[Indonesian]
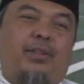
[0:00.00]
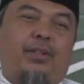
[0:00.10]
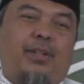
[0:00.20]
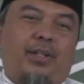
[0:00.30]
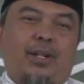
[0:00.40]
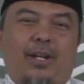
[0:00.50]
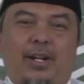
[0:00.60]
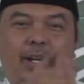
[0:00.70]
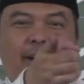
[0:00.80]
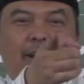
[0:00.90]

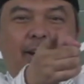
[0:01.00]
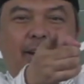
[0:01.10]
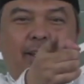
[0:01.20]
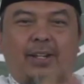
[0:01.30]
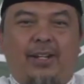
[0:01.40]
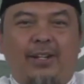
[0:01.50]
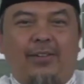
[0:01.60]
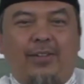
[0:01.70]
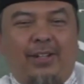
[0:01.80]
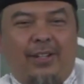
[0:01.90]
Kendaraan ayah
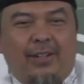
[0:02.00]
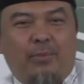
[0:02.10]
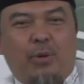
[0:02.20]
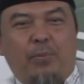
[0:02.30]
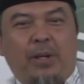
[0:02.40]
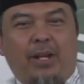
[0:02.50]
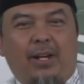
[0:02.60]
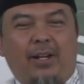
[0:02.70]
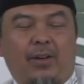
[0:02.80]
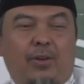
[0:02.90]
non
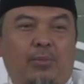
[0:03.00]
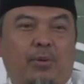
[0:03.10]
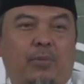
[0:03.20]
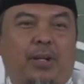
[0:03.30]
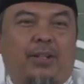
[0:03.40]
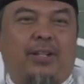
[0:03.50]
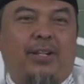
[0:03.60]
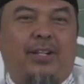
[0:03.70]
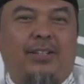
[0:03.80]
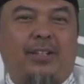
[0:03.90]
mobil. non mobil
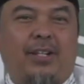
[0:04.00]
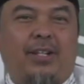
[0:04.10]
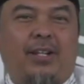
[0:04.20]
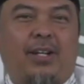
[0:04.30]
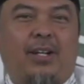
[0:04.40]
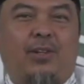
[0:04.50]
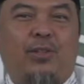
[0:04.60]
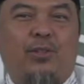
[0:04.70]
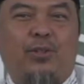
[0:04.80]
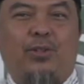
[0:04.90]
teh? Saya
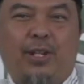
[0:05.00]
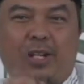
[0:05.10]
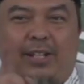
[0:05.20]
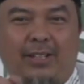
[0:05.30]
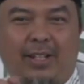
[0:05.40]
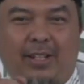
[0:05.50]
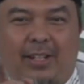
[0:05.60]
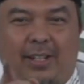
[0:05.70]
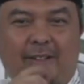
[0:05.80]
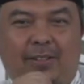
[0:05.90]
rotun. Tulis
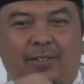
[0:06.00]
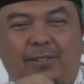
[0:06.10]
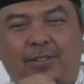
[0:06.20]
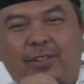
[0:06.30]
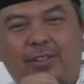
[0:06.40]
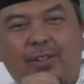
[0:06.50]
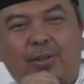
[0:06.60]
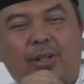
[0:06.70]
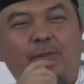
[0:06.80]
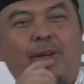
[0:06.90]
saya rotun. Tunggu
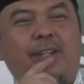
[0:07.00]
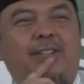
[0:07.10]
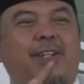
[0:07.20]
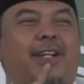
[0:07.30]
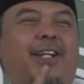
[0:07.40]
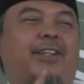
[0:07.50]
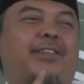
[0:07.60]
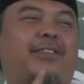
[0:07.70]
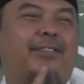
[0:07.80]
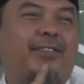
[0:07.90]
akan hese gitu.
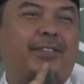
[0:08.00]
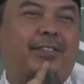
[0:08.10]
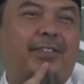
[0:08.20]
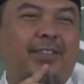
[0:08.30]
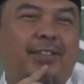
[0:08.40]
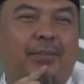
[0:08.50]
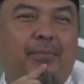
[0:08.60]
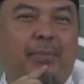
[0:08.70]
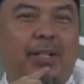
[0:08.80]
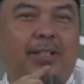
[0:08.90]

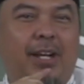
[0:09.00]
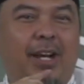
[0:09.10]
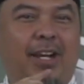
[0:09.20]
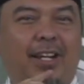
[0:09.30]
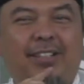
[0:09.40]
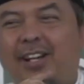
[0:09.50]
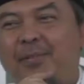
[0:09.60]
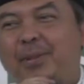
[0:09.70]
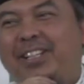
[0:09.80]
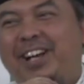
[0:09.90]
Beca, hese kan
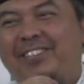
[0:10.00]
beca.